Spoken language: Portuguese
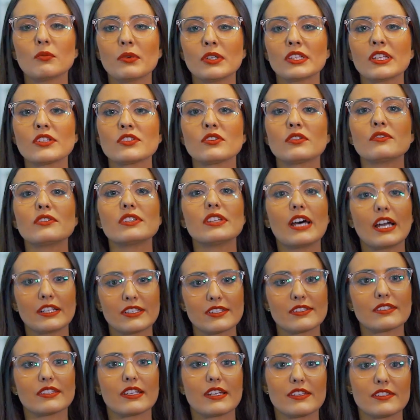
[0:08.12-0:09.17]
Uma das
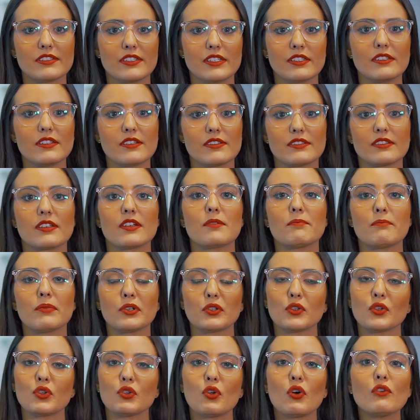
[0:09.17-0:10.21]
novidades trazidas
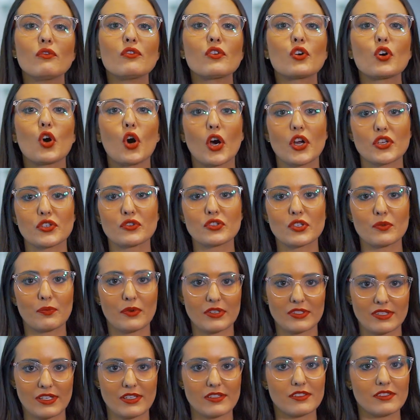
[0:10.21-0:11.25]
pelo novo Código de
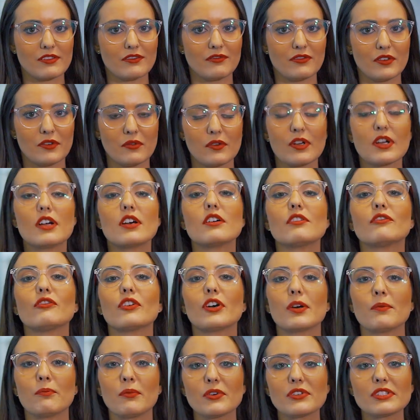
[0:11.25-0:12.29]
Processo Civil
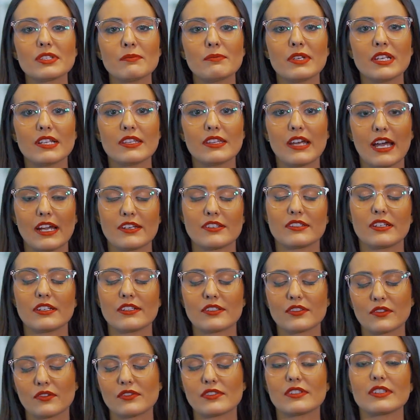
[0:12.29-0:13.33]
foi a possibilidade da
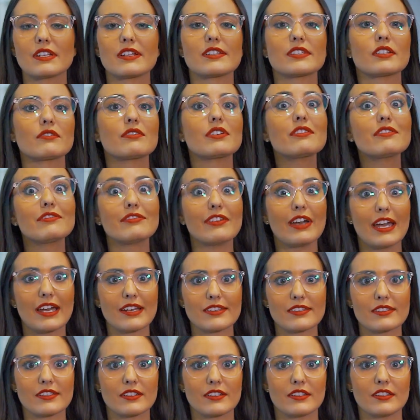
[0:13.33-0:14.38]
desconsideração
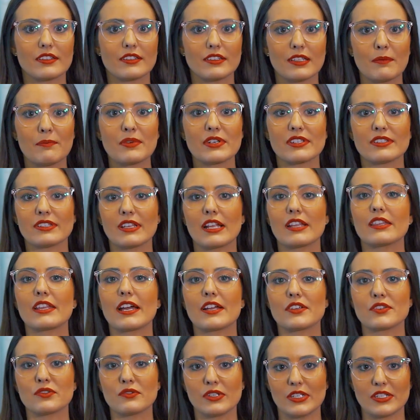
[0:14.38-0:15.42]
inversa da
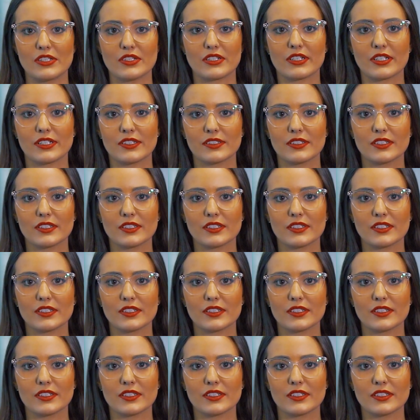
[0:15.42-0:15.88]
personalidade jurídica.